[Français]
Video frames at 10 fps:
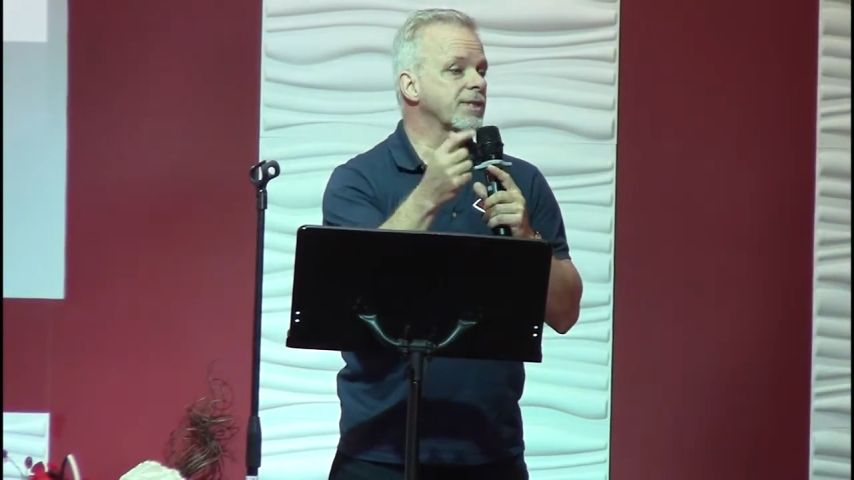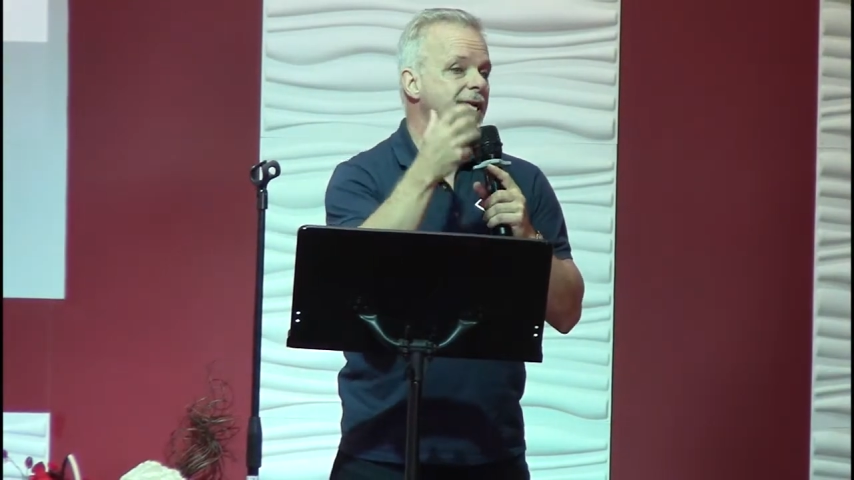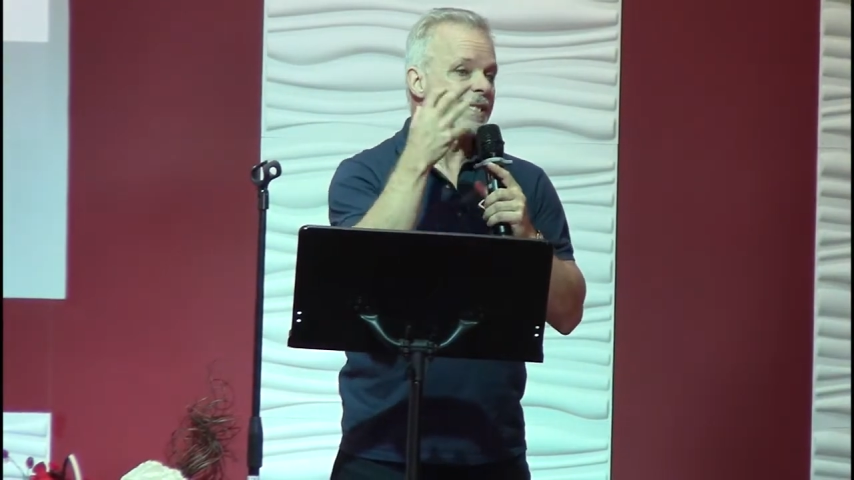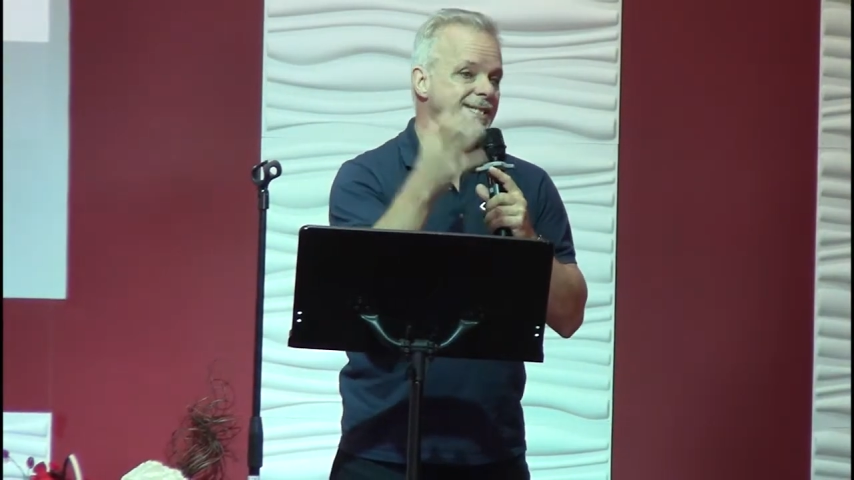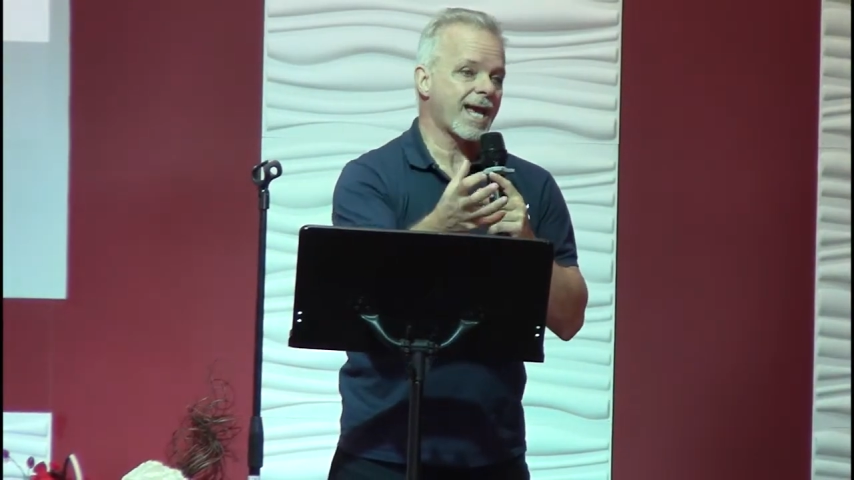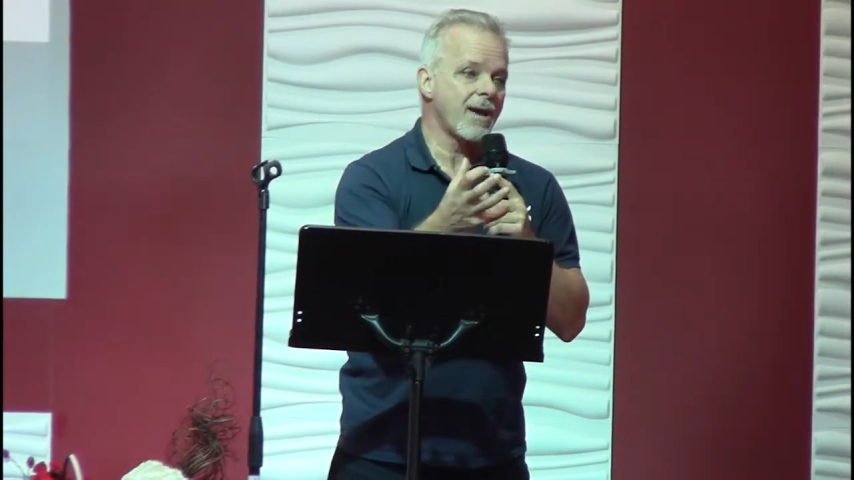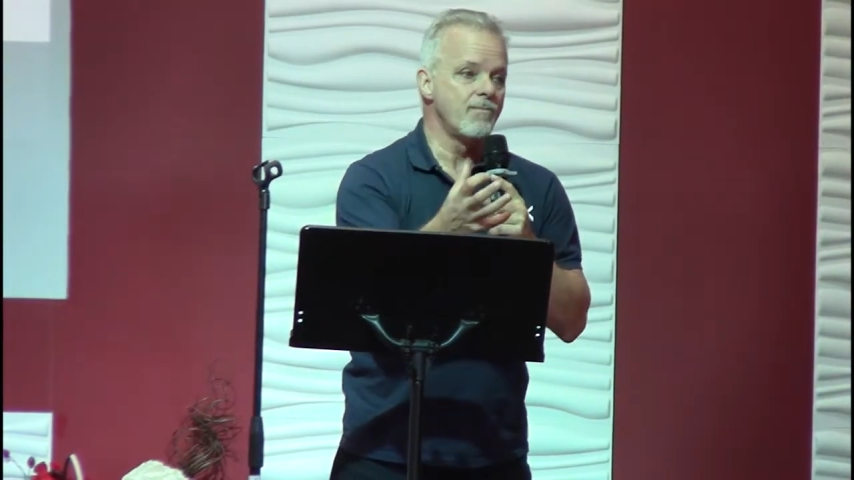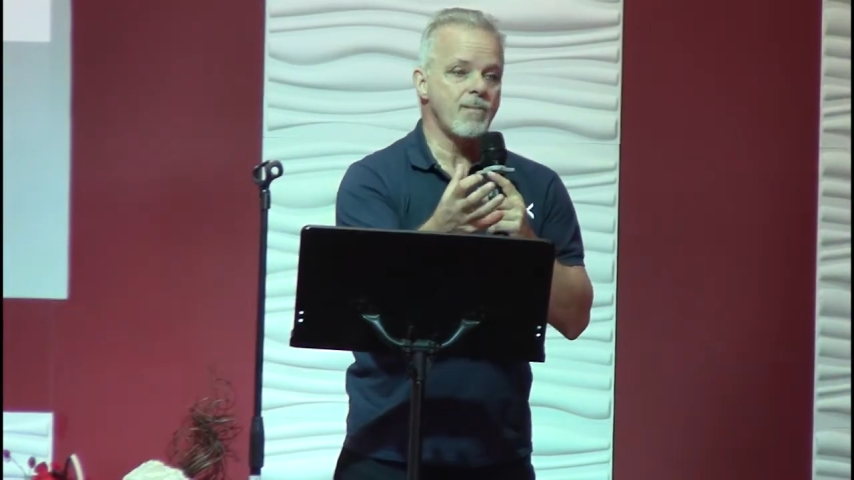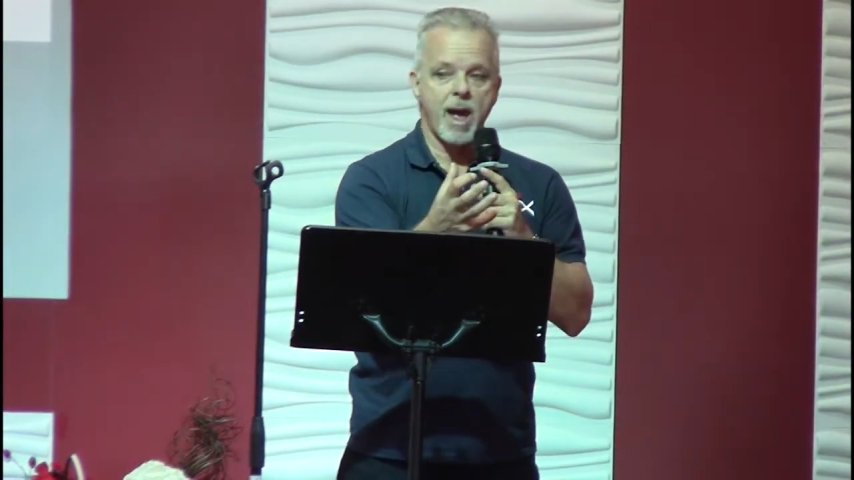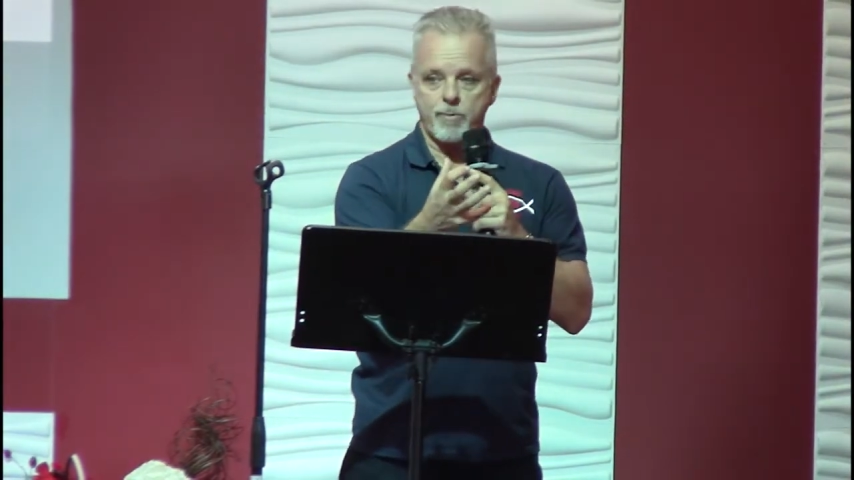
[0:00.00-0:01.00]

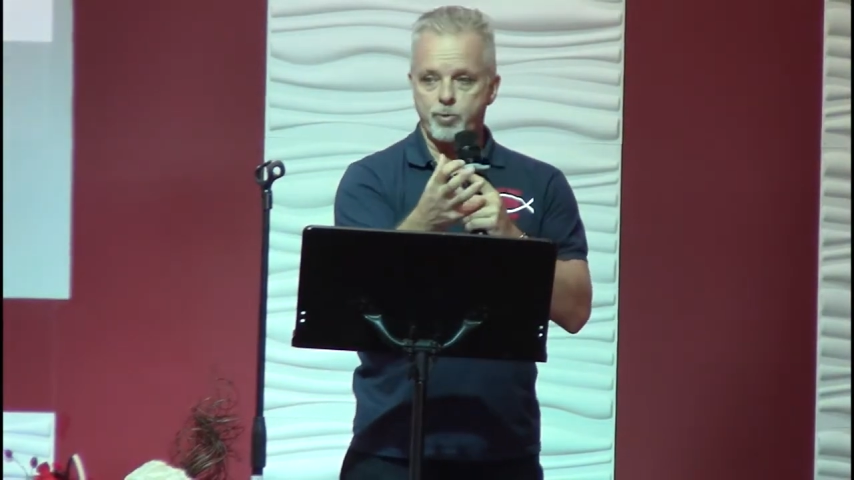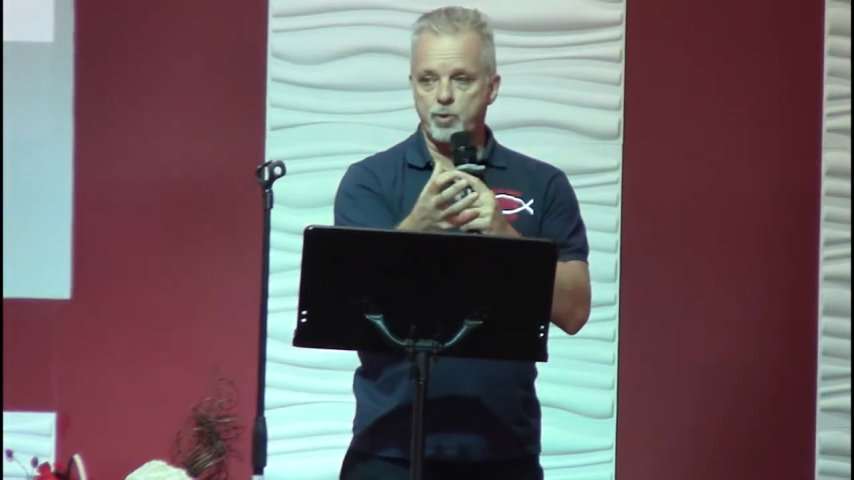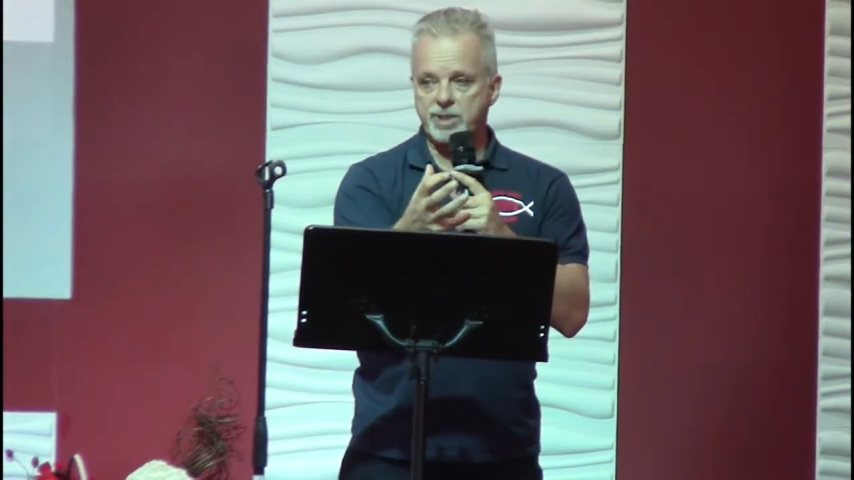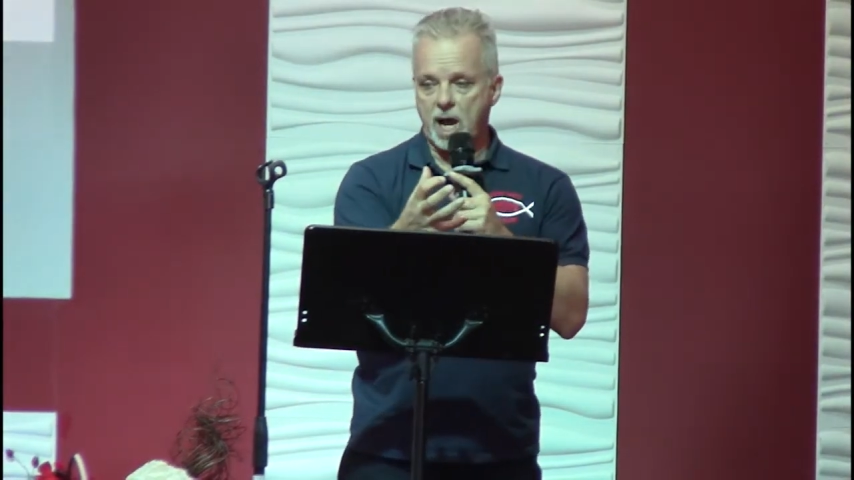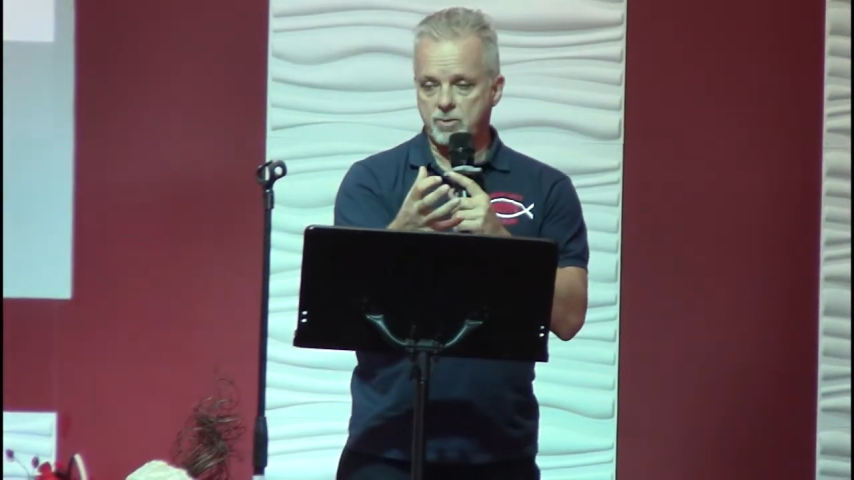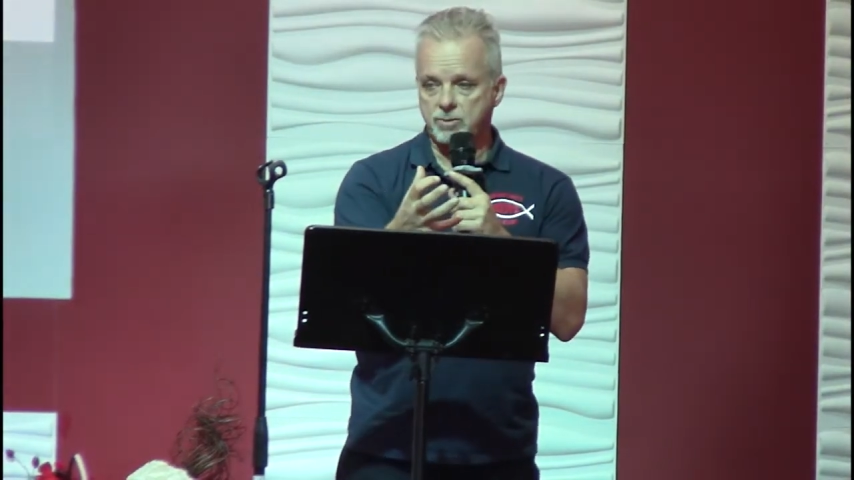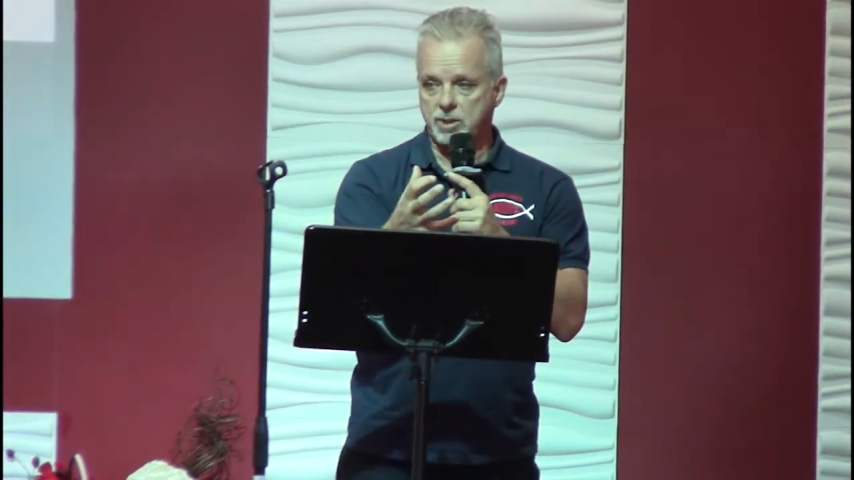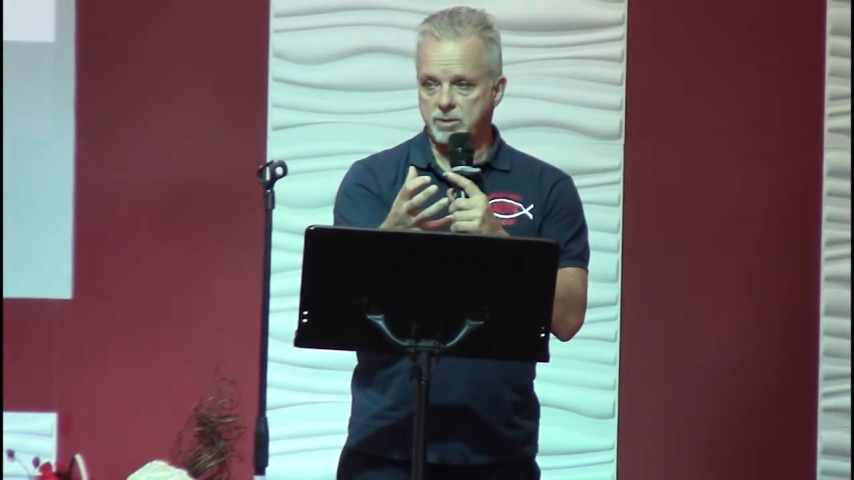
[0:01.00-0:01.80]
extrêmement puissantes,